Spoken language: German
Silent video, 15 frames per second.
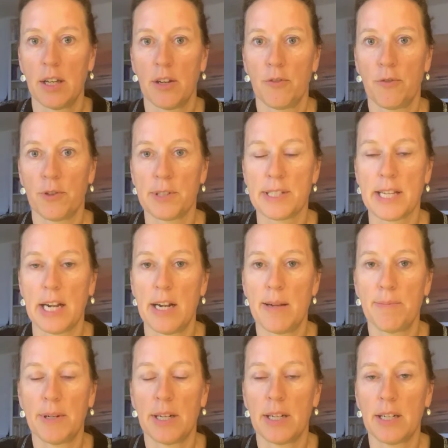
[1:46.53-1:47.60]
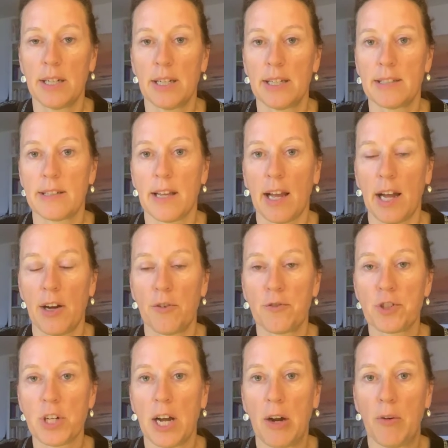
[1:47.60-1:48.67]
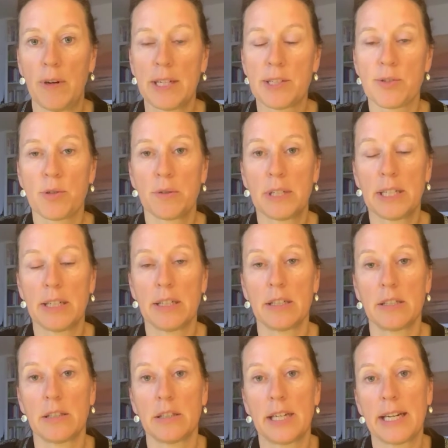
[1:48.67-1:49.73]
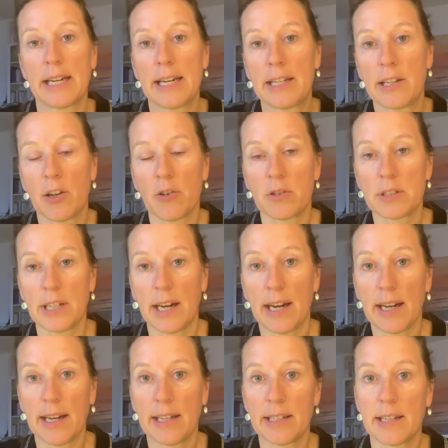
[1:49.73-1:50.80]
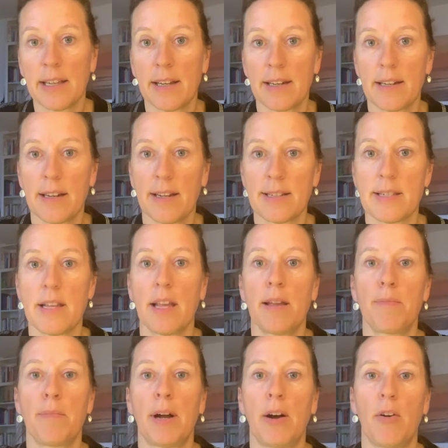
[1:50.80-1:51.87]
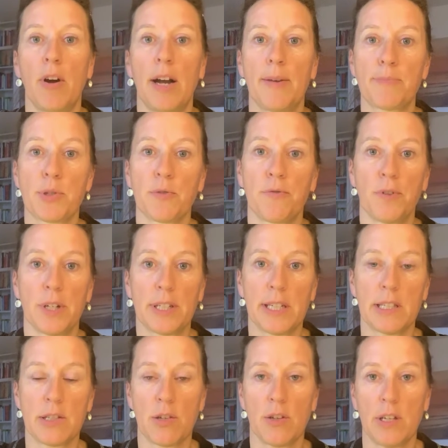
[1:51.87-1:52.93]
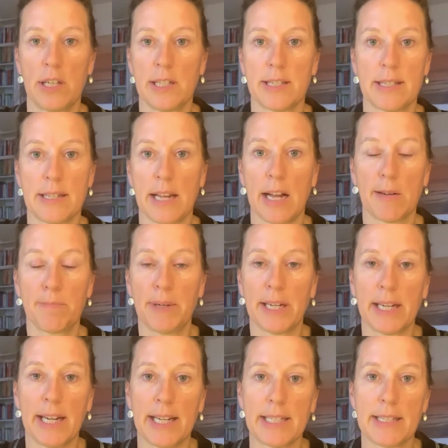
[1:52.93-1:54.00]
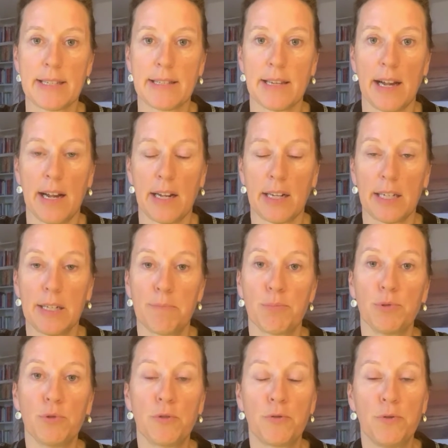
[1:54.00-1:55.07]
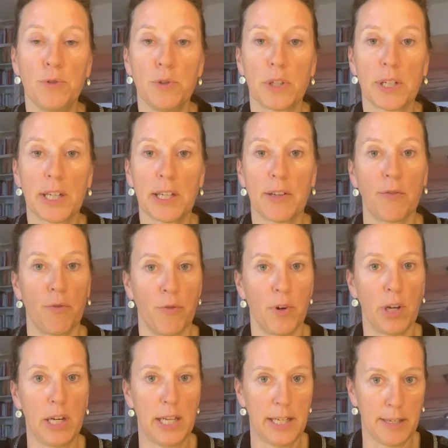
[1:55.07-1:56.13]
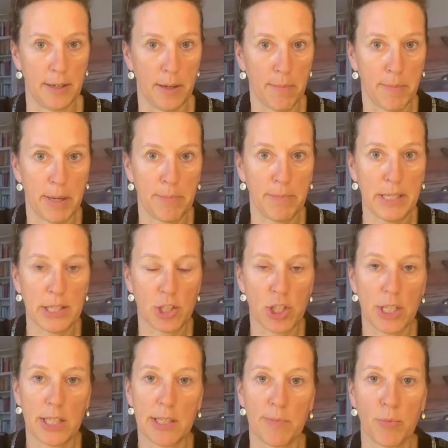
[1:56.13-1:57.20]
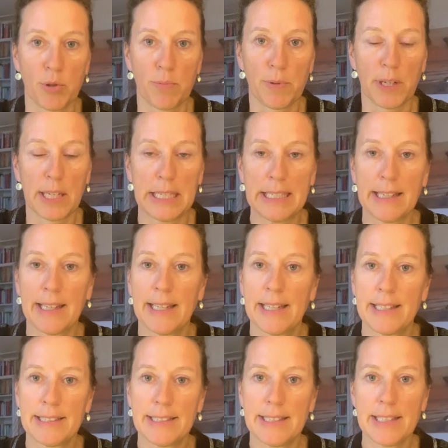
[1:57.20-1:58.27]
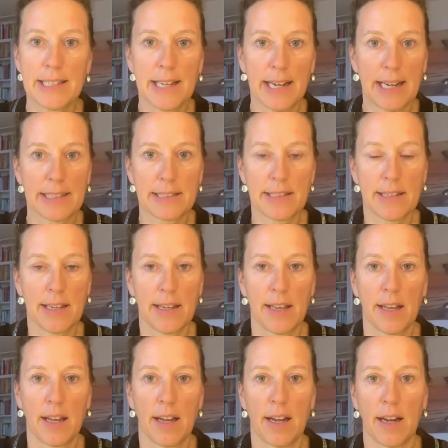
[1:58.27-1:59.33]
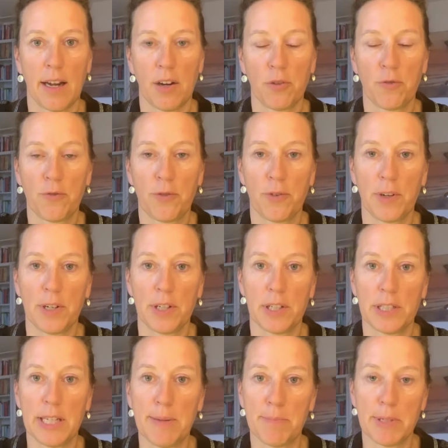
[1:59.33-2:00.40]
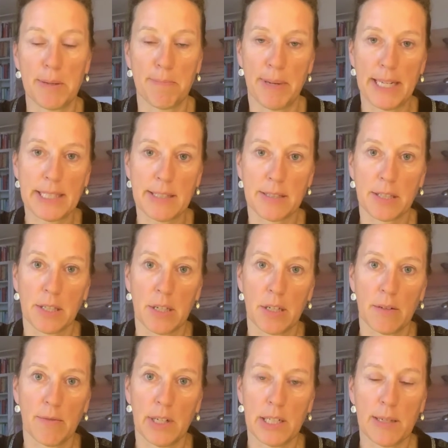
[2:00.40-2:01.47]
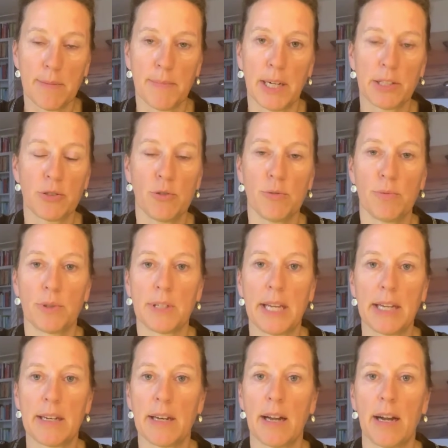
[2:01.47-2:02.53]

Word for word: von selber drauf schaue zur Erinnerung daran, dass sie eben auch ab sofort ein solches Dankbarkeitstagebuch führen wollen. Bei mir steht im Übrigen die Karte auf äh, neben dem Bett, weil ich mache die Übung jeden